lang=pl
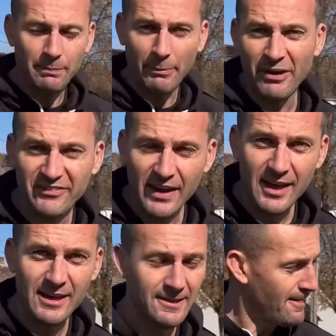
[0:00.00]
PPF-kę,
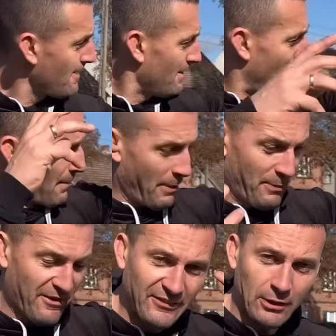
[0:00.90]

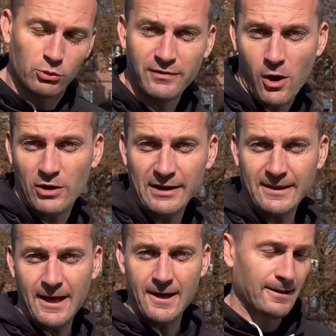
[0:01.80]
PPF-ka kurwa
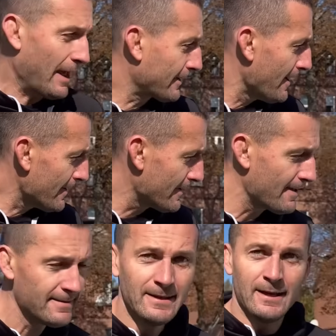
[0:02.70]
ochrania lakier,
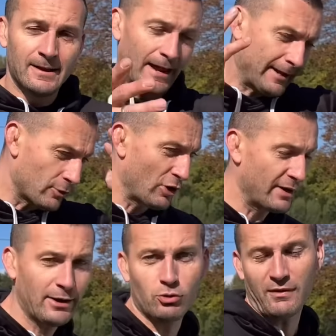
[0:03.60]
lakier
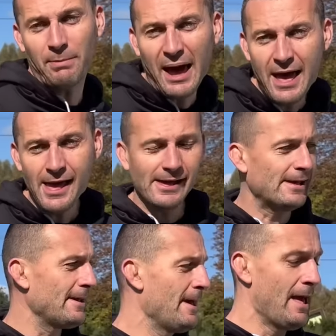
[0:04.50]
ochrania kurwa blachę,
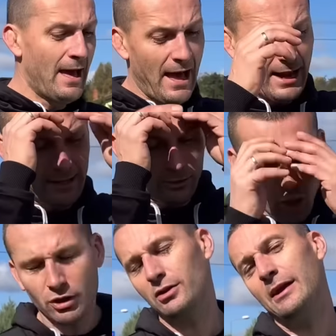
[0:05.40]
ale
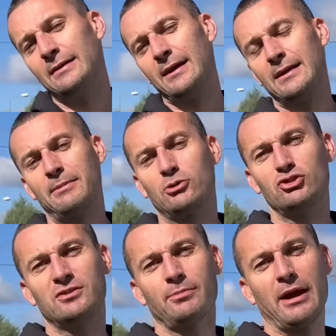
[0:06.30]
to tutaj i tak nie ma
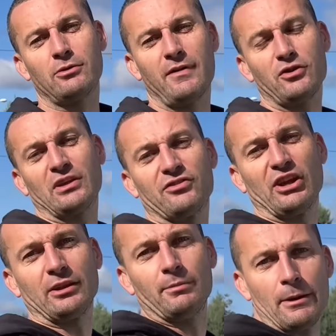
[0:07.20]
różnicy, bo jak kurwa Oskar
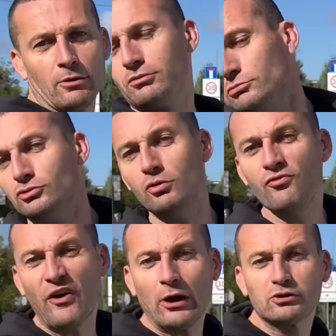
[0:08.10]
wsiadł, robi
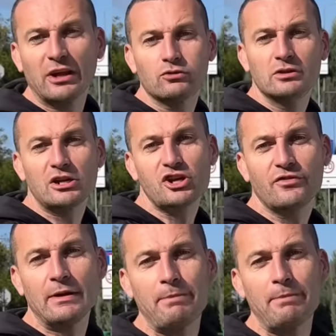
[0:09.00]
umfal od razu na drzewie i